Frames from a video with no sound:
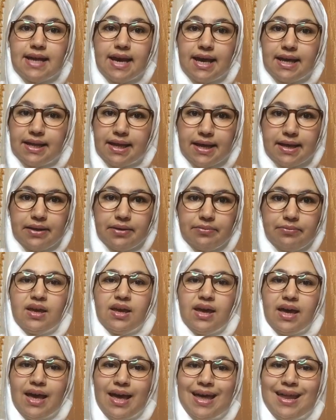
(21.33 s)
حنان
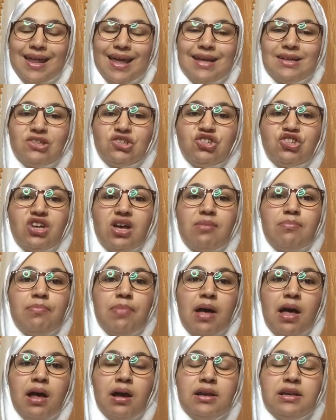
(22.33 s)
حنان
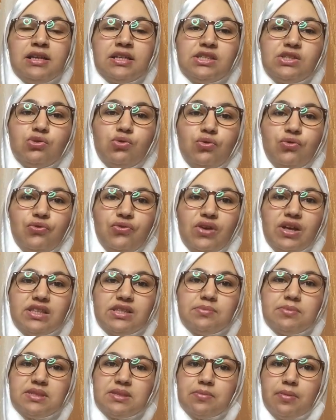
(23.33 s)
الشابة اللي
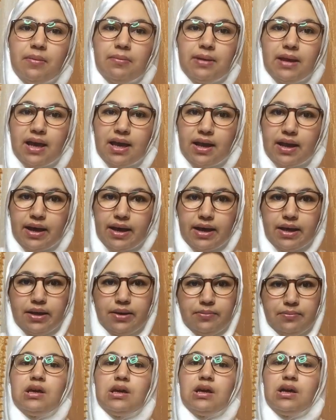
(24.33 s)
توفات بسبب
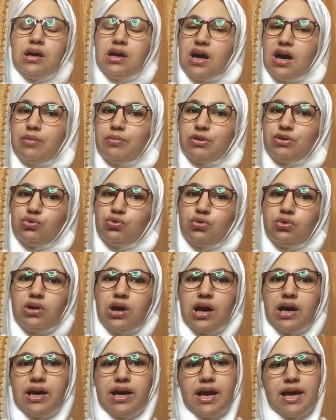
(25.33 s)
القراعي رحمة
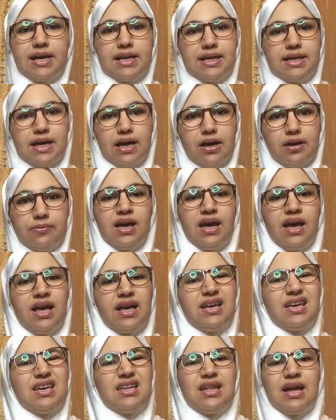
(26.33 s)
الله عليها
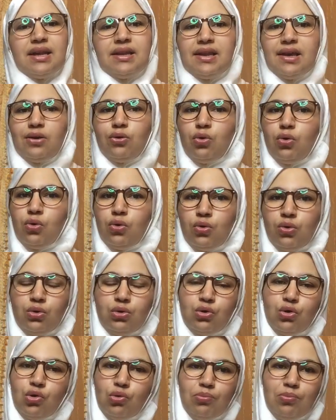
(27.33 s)
أكيد أن
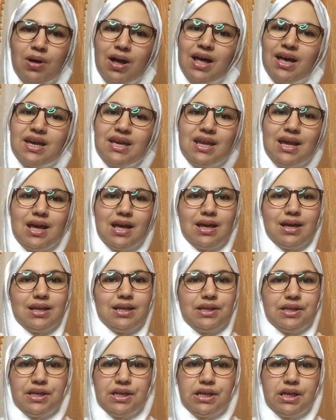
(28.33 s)
كلكم باق
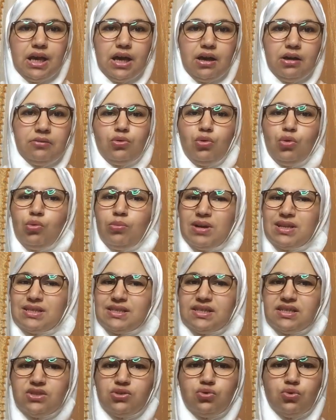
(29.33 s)
عاقلين عليها وما
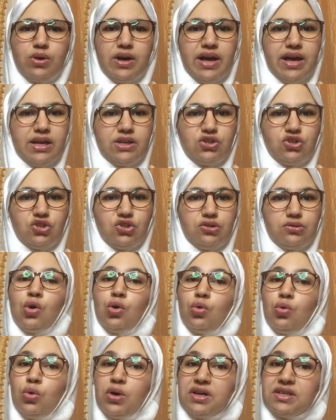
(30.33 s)
نسيتوهاش
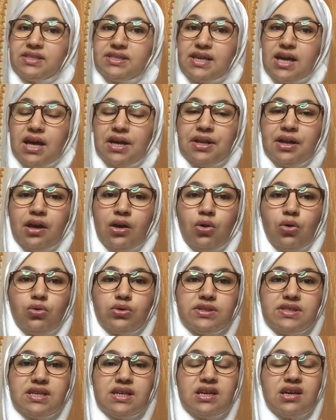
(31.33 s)
وحتى أنا
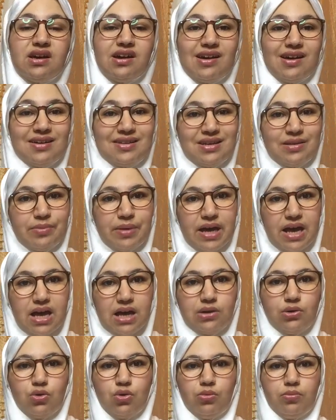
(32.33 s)
خوتي راني
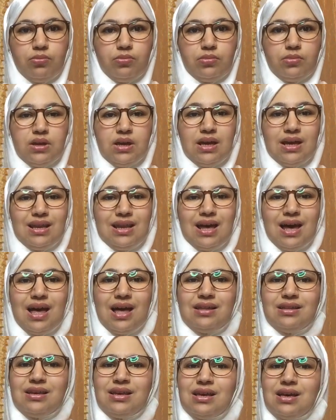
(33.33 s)
بحالكم
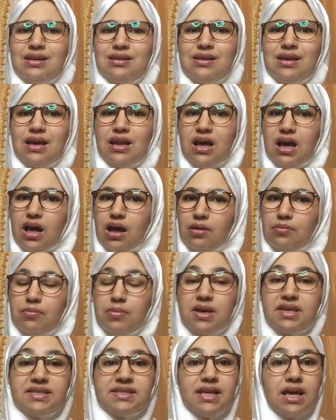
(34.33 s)
القضية ديالها
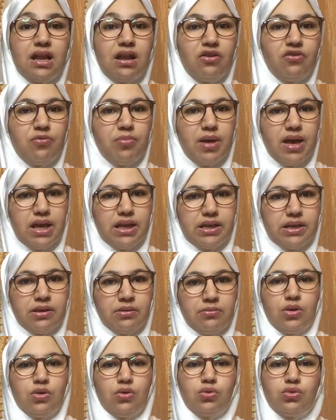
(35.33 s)
مازال في بالي
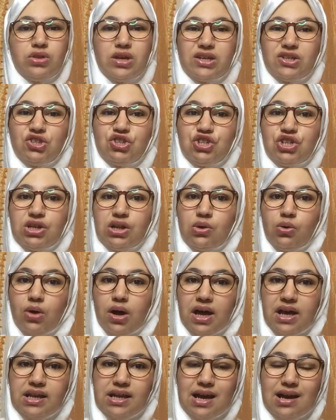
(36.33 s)
وداك الشيء اللي
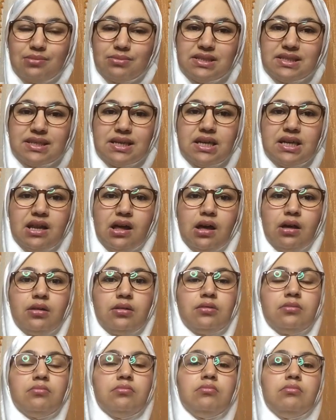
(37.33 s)
وقع ليها مسكينة
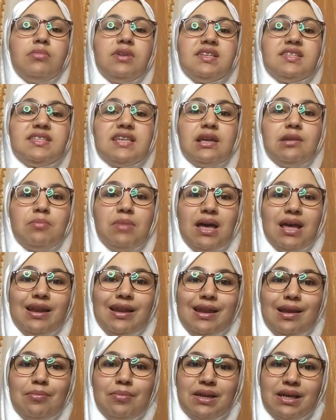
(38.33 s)
مازال
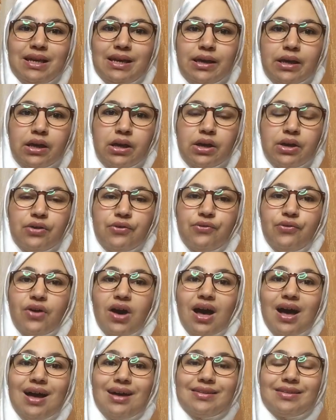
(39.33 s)
مألمني في
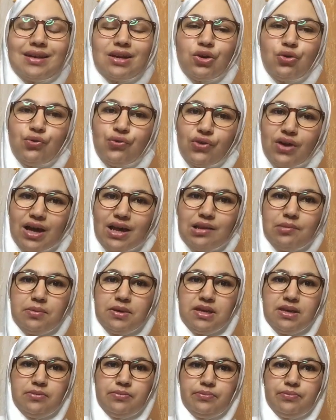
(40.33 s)
خاطري وفي
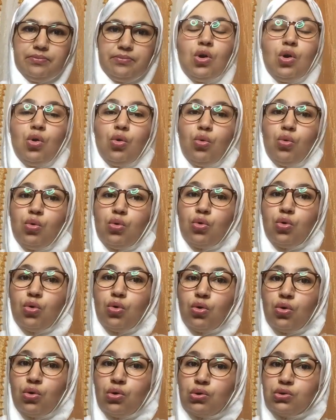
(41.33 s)
قلبي
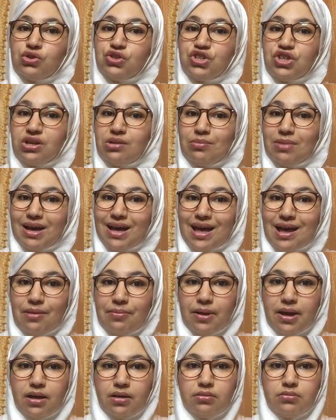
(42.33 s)
وكلشي
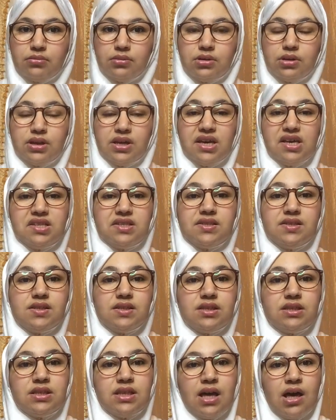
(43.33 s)
المغاربة
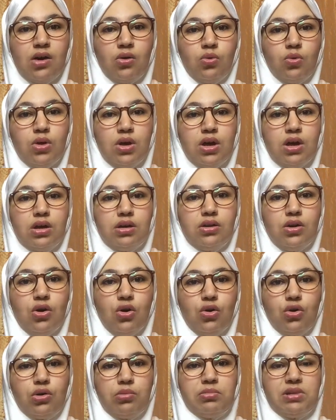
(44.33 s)
كيتسناو
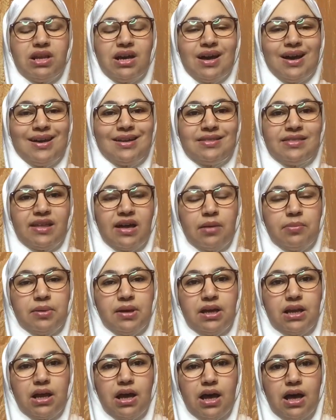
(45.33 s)
الحكم اللي غينطق
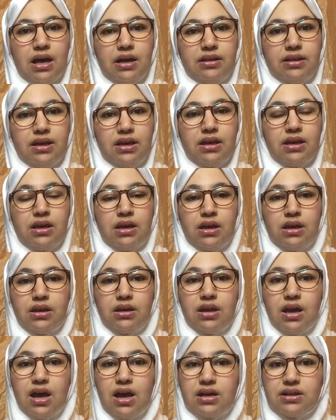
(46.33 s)
به القاضي
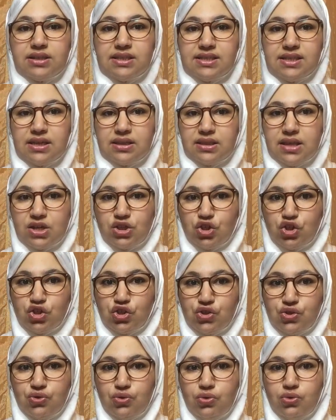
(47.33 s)
نهار 19
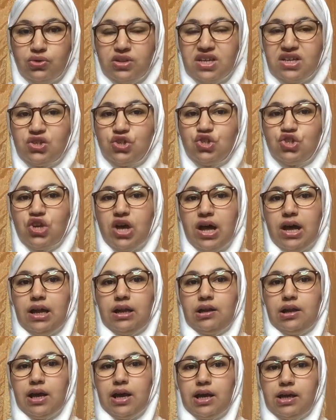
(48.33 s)
تسعود ان شاء
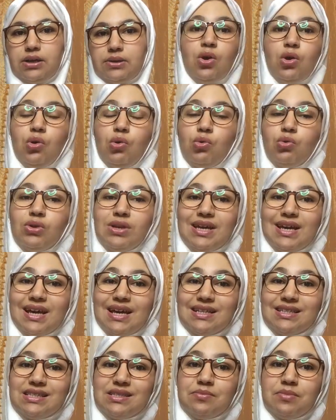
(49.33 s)
الله واللي
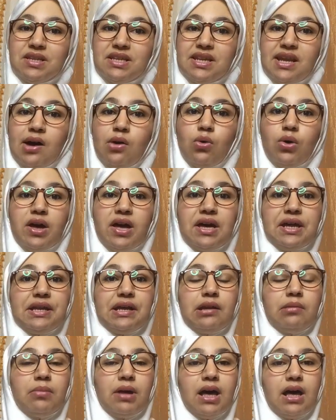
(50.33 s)
كنتمناوه
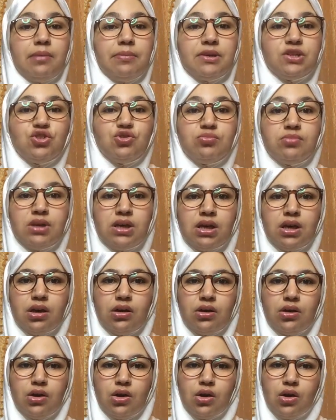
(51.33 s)
حنا المغاربه جميع
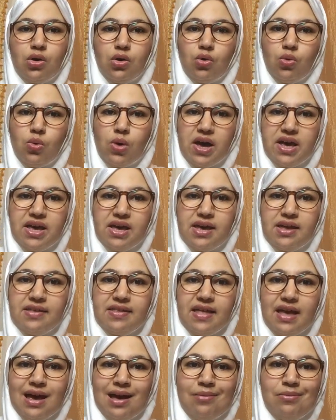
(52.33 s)
هو
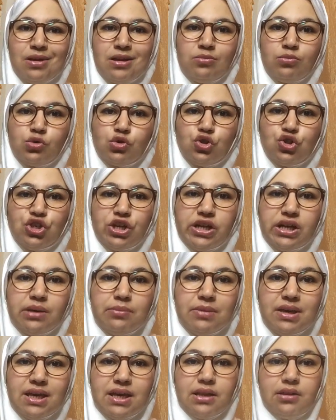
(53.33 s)
اعدام
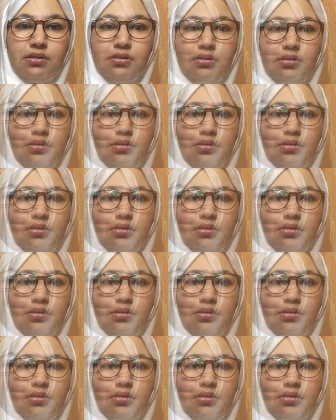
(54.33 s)
المجرمين